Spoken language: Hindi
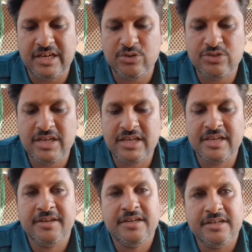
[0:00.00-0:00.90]
तैयार हो
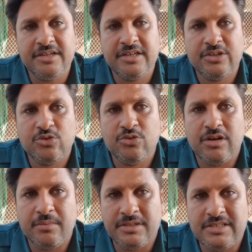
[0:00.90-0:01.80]
जाएंगे ठीक है तो
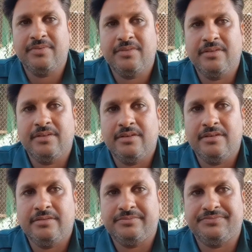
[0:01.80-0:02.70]
मेरे साथ बने
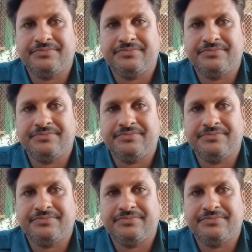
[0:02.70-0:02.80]
रहें